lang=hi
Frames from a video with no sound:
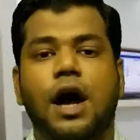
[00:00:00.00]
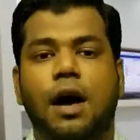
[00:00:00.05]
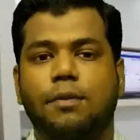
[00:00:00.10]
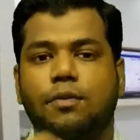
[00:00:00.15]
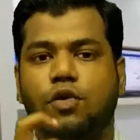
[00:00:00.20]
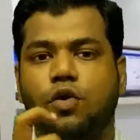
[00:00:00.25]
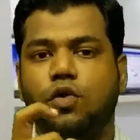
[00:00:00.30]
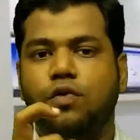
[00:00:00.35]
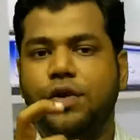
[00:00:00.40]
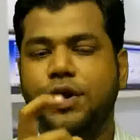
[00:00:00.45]

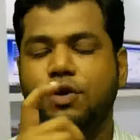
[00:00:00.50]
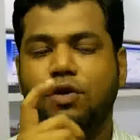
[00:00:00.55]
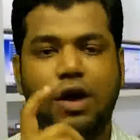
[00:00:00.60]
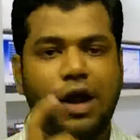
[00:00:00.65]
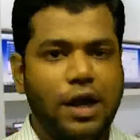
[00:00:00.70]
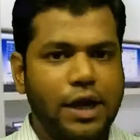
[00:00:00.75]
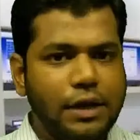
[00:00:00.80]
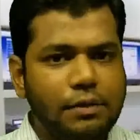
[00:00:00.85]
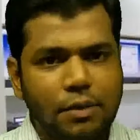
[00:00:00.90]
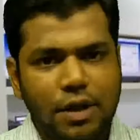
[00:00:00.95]
आपको वीडियो
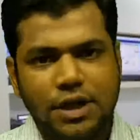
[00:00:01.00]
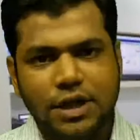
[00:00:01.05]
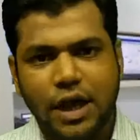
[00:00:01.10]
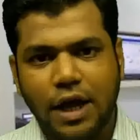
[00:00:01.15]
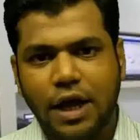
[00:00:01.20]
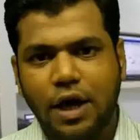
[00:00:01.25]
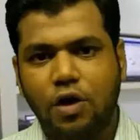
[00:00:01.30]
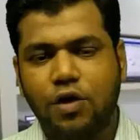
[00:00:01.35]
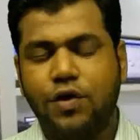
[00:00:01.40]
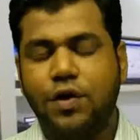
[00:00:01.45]
का लिंक मिल
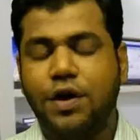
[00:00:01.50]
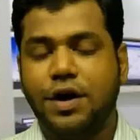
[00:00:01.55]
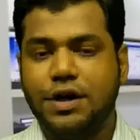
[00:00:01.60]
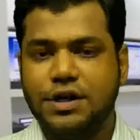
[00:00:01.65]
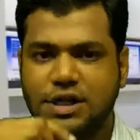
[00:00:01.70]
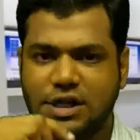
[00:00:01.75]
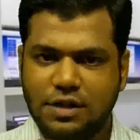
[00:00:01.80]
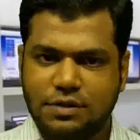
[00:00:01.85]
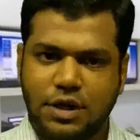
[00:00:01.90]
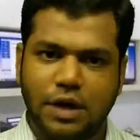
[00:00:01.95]
जाएगा और वीडियो
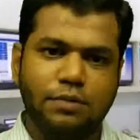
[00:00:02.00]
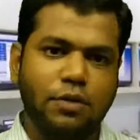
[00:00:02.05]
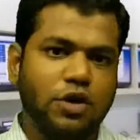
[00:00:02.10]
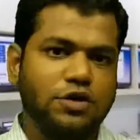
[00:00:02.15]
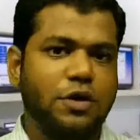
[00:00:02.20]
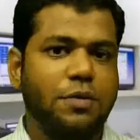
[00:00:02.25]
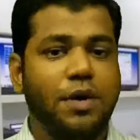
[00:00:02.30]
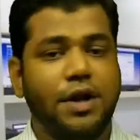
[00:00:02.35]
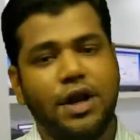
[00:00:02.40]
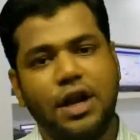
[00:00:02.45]
डिस्क्रिप्शन
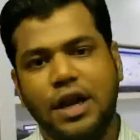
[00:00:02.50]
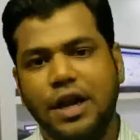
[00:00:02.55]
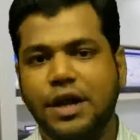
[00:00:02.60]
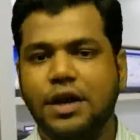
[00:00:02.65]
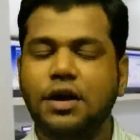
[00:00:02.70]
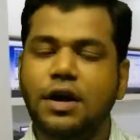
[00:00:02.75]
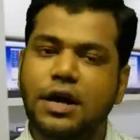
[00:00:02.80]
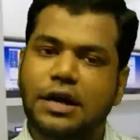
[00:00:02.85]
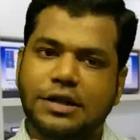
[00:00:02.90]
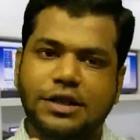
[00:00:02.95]
बॉक्स में मैंने
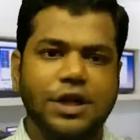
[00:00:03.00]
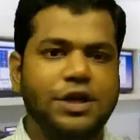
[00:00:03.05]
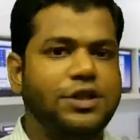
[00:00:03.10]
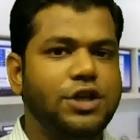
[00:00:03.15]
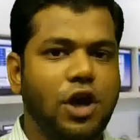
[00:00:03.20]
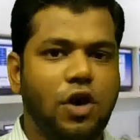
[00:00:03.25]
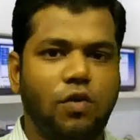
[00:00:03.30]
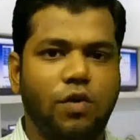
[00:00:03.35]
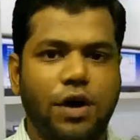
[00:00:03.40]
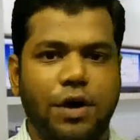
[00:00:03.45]
लिंक दे
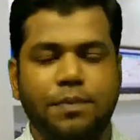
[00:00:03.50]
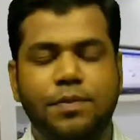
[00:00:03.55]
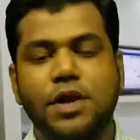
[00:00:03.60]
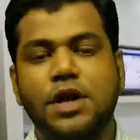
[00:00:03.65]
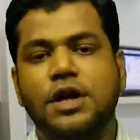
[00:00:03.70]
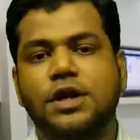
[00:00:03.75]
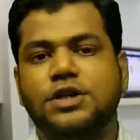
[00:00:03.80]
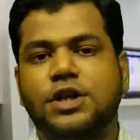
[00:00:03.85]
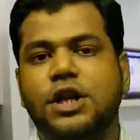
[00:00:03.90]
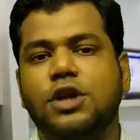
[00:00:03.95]
दिया हुआ है
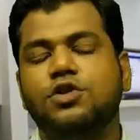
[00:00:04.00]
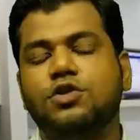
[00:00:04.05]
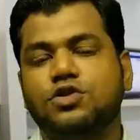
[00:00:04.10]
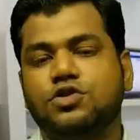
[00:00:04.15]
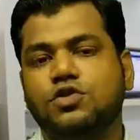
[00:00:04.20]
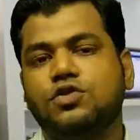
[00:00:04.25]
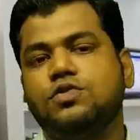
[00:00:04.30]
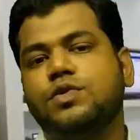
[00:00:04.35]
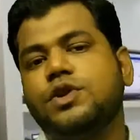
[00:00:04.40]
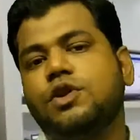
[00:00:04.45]
चलिए
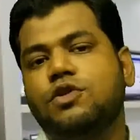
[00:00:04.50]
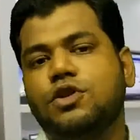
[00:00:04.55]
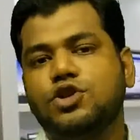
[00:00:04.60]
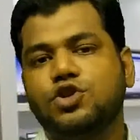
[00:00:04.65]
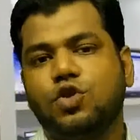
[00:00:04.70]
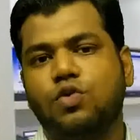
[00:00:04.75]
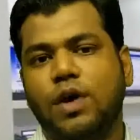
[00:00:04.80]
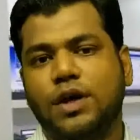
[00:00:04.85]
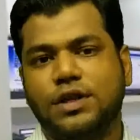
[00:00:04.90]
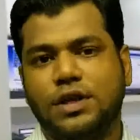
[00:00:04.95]
दोस्तों वीडियो की
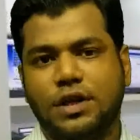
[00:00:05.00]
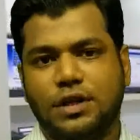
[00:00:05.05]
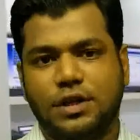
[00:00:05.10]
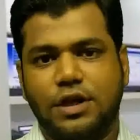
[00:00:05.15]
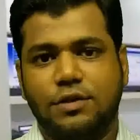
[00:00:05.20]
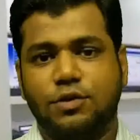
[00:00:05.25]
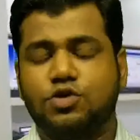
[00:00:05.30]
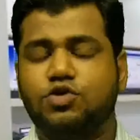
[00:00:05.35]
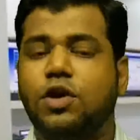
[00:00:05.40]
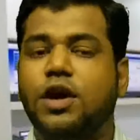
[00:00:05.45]
शुरुआत करते
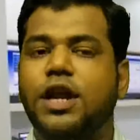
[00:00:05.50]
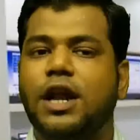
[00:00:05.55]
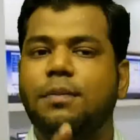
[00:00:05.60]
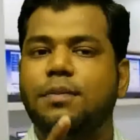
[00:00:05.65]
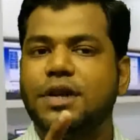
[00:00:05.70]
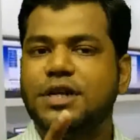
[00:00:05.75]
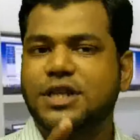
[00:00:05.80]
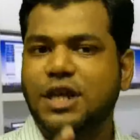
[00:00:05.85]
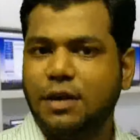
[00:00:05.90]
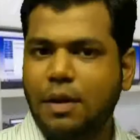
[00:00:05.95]
हैं दोस्तों अगर
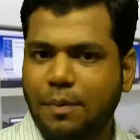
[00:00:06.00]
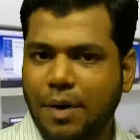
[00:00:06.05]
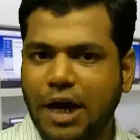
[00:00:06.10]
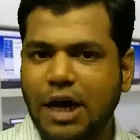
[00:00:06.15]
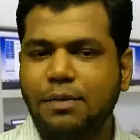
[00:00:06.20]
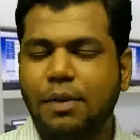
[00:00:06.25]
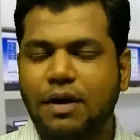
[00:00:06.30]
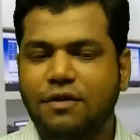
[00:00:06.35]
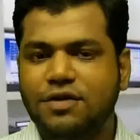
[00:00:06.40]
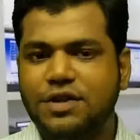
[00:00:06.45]
आपने चैनल
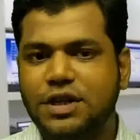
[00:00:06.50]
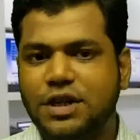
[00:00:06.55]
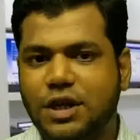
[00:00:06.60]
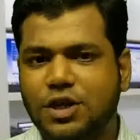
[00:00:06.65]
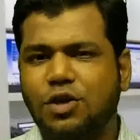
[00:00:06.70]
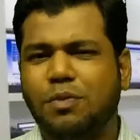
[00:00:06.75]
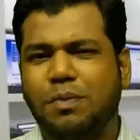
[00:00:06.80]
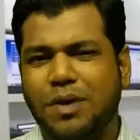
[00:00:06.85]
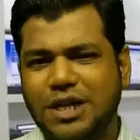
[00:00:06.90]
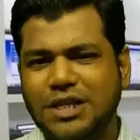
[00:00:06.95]
पहली बार विजिट कर
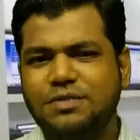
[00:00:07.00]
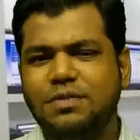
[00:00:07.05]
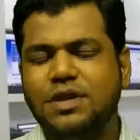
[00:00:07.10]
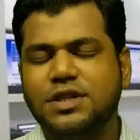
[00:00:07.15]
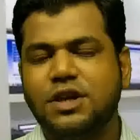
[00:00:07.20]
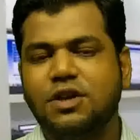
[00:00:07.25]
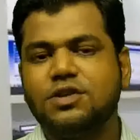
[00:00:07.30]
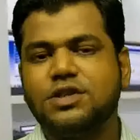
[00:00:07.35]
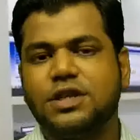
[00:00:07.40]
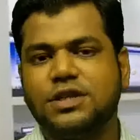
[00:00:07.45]
तो प्लीज़ मेरे
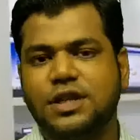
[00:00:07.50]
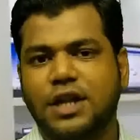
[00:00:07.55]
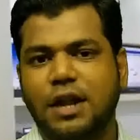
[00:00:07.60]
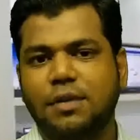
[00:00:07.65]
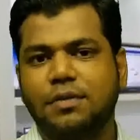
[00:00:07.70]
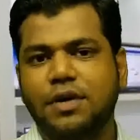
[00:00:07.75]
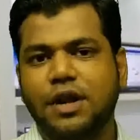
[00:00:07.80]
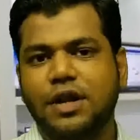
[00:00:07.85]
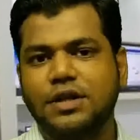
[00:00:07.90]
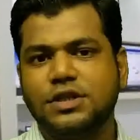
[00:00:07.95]
चैनल को
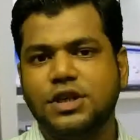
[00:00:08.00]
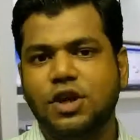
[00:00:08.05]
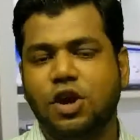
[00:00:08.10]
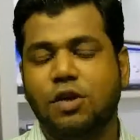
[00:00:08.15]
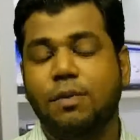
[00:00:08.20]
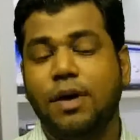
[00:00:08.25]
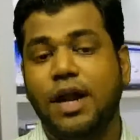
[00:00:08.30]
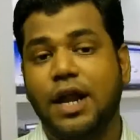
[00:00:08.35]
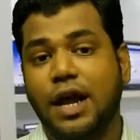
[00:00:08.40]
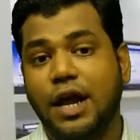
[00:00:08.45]
सब्सक्राइब कर लीजिए
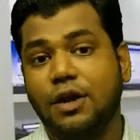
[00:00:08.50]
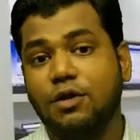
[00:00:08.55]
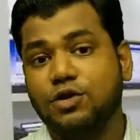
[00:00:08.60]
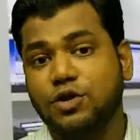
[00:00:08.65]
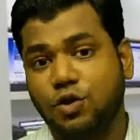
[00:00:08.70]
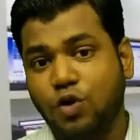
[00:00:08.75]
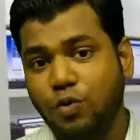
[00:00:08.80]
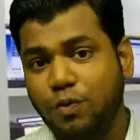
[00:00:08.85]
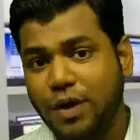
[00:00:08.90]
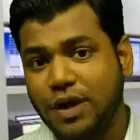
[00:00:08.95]
और बेलाइकन को
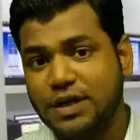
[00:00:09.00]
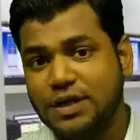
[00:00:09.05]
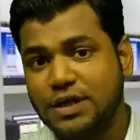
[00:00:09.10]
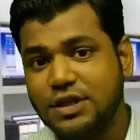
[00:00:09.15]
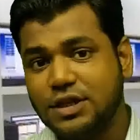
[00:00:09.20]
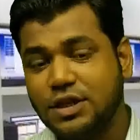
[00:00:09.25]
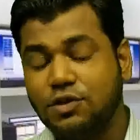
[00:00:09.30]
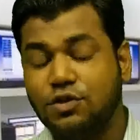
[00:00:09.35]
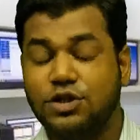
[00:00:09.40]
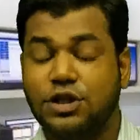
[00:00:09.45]
जरूर प्रेस
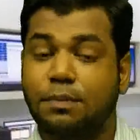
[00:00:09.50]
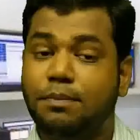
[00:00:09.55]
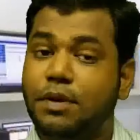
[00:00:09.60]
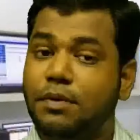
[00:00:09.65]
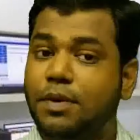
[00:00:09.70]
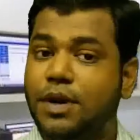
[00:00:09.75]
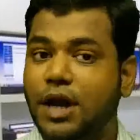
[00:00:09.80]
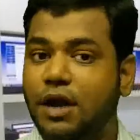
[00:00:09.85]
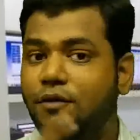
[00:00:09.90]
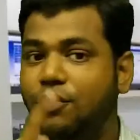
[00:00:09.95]
कीजिए कीजिएगा जब भी
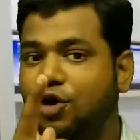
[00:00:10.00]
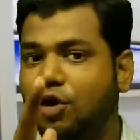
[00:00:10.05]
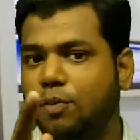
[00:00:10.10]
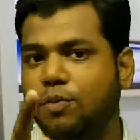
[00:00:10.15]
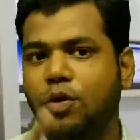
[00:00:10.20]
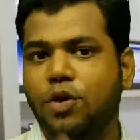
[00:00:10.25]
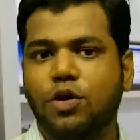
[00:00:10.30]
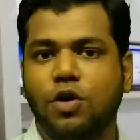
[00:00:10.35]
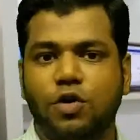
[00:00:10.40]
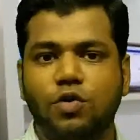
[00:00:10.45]
मैं नया वीडियो
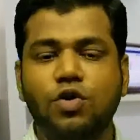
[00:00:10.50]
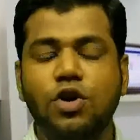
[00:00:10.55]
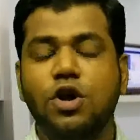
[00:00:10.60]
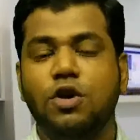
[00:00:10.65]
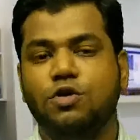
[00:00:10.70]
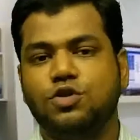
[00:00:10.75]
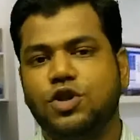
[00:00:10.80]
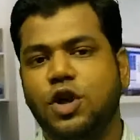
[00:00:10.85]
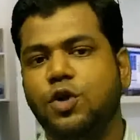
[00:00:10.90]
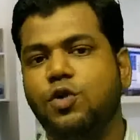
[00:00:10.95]
अपलोड करूँ
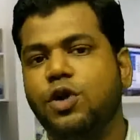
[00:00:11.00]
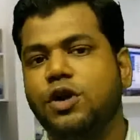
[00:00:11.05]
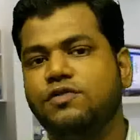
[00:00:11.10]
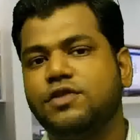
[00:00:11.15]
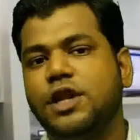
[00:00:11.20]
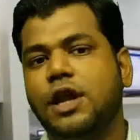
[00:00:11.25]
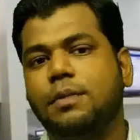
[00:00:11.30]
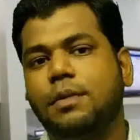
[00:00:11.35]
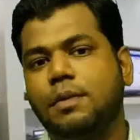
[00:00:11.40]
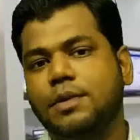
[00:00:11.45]
उसका
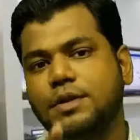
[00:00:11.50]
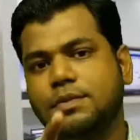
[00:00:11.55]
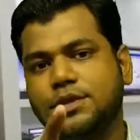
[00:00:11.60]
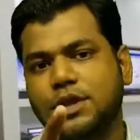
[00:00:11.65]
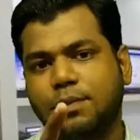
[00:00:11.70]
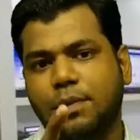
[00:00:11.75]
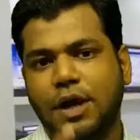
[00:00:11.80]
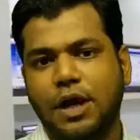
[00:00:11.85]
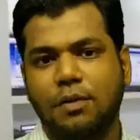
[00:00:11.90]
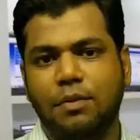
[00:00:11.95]
नोटिफिकेशन आपको
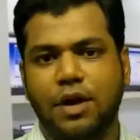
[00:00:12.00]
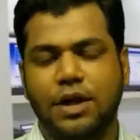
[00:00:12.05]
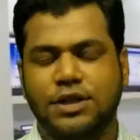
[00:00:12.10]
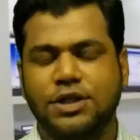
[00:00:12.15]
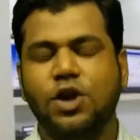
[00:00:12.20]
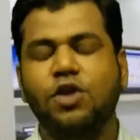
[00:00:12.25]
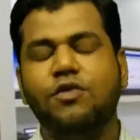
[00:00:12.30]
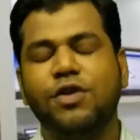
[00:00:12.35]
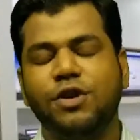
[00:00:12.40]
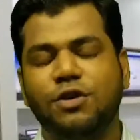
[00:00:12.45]
सबसे पहले मिले
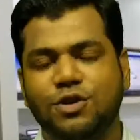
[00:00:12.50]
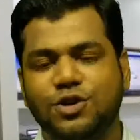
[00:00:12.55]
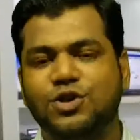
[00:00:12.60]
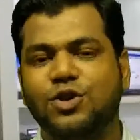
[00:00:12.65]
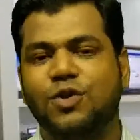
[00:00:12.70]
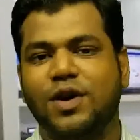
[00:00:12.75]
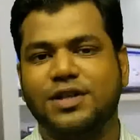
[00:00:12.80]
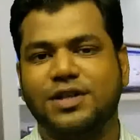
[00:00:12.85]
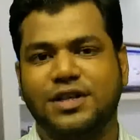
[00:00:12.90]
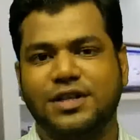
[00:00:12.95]
चलो वीडियो की
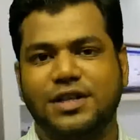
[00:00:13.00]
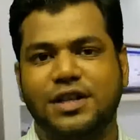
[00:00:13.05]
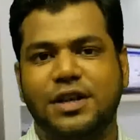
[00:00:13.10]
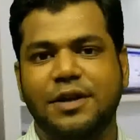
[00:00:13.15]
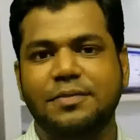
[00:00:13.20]
शुरुआत करते